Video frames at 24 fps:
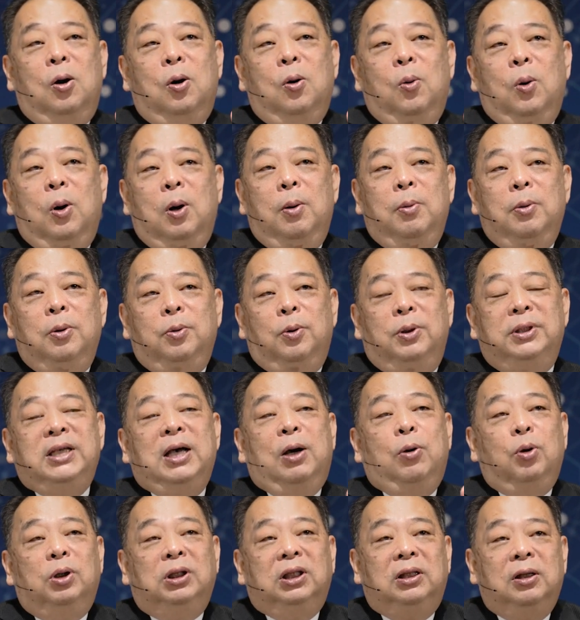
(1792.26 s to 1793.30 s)
我我
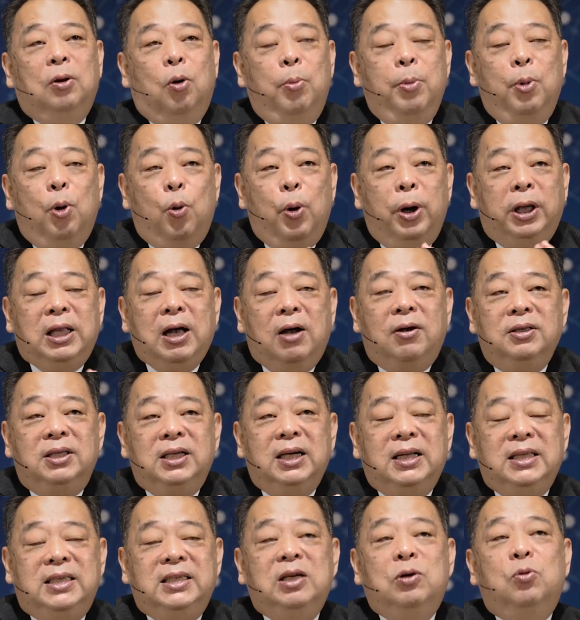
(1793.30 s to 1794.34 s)
想我我们回到这
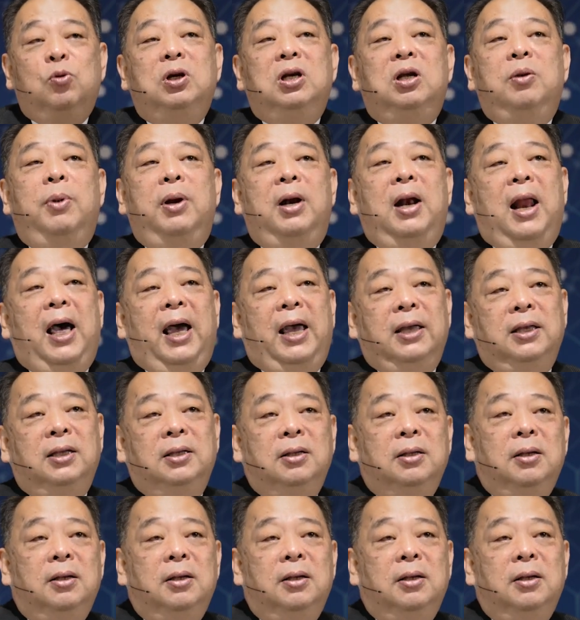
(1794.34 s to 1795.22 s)
个经文里面来，